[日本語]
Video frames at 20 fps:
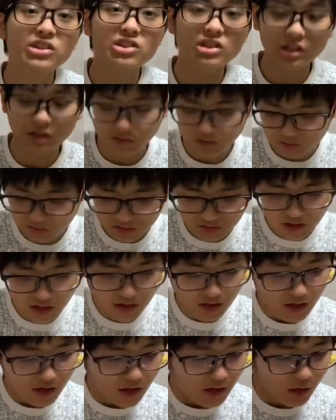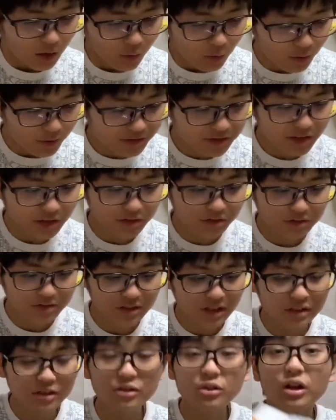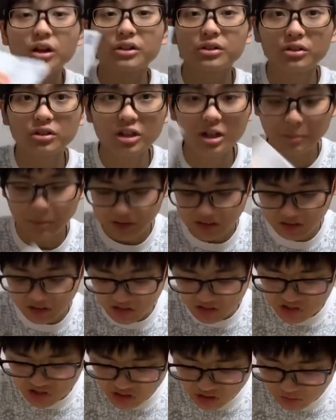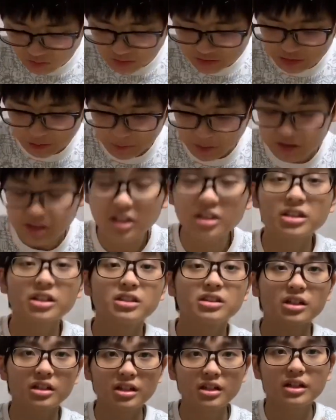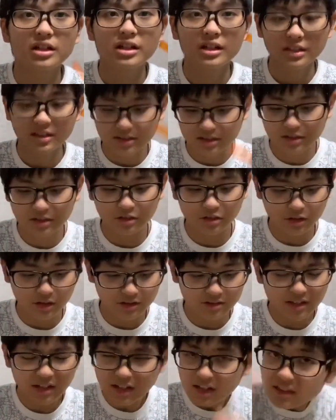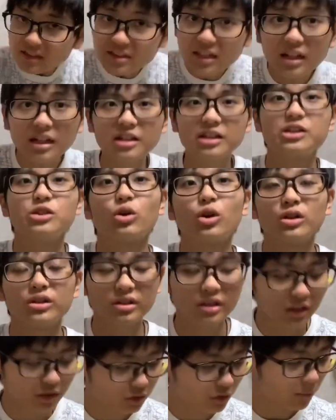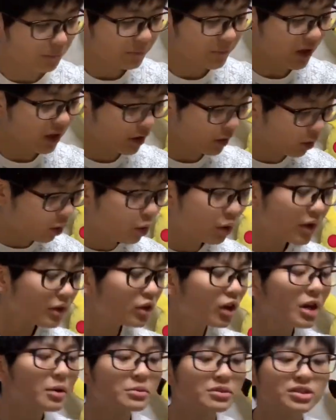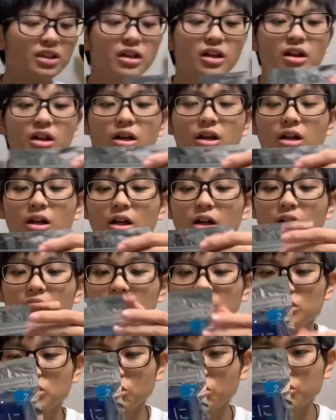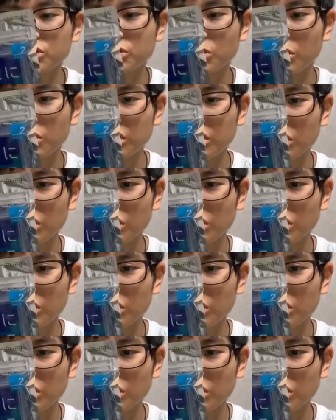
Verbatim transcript: なくて、こうやってあの、サイトとかに飛んで、またね、違う遊び方ができたりするので、さらにさらに広がっていくと。だから、これとかもさ、超すごいんだ